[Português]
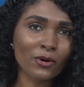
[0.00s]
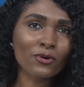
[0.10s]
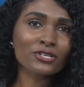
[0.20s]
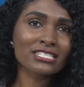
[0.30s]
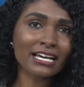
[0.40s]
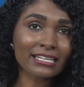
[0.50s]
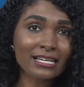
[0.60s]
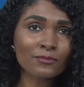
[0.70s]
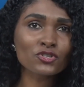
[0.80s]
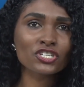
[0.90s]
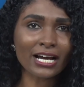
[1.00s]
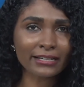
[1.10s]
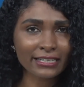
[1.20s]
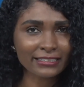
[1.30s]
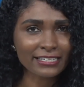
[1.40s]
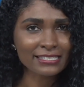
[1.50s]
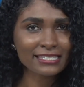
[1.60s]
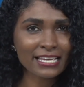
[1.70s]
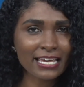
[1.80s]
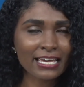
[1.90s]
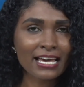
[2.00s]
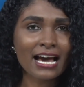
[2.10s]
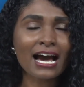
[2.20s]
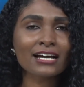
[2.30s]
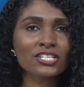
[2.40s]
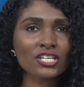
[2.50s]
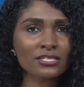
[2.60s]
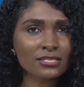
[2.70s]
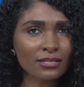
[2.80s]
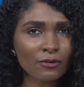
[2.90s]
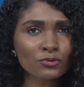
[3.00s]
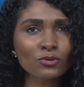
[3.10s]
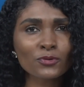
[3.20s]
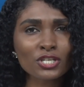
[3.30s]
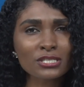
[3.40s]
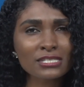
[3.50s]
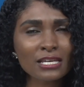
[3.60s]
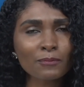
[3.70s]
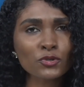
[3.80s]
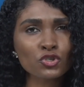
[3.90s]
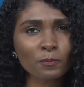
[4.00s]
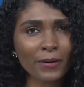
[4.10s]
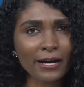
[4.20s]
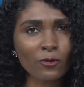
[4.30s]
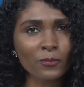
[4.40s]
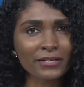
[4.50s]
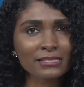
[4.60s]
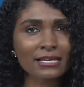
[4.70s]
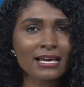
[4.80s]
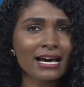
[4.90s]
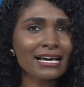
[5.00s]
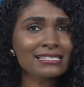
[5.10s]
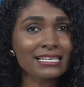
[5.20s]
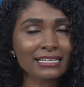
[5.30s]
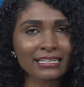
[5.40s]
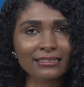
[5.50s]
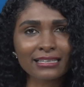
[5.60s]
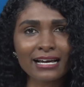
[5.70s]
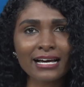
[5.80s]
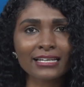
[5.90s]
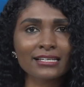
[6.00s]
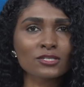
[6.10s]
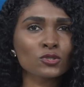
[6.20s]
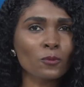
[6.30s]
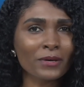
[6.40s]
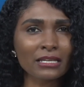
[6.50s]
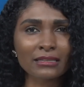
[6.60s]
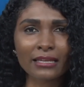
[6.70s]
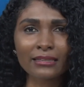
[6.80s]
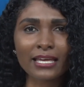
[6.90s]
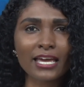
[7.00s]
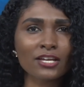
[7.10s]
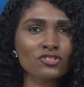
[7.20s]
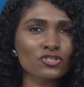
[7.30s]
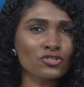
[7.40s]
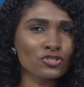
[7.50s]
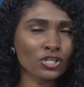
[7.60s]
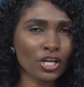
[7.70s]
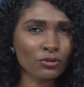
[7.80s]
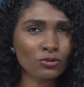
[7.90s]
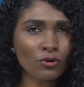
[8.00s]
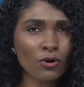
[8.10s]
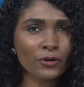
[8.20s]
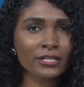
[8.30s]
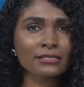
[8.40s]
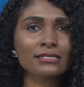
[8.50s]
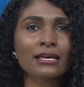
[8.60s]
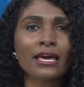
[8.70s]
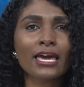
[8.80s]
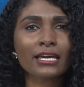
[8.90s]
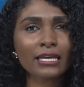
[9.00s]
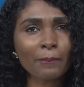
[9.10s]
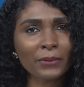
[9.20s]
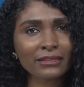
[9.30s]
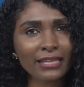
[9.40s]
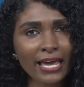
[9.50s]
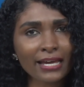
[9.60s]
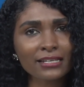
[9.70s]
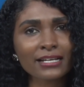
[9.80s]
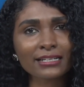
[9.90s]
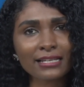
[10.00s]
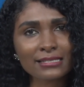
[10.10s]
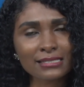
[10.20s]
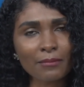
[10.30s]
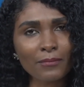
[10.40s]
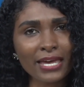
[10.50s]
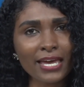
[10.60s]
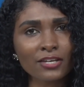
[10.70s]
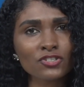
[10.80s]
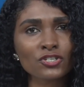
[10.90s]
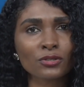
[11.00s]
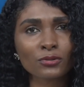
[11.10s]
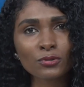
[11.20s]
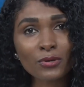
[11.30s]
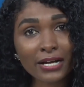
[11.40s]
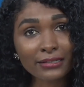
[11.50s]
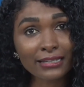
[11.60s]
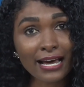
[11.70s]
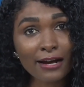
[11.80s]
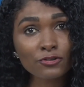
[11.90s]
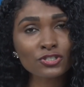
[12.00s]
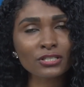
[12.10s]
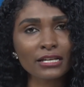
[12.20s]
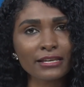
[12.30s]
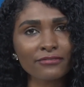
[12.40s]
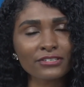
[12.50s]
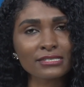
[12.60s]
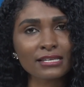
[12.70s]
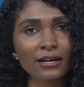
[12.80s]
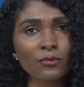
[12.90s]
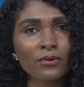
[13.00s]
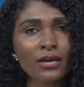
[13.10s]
gostaríamos de agradecer à gestão do município de Palmas, às secretárias, superintendentes, diretores, equipe técnica da SEMED, do canal de televisão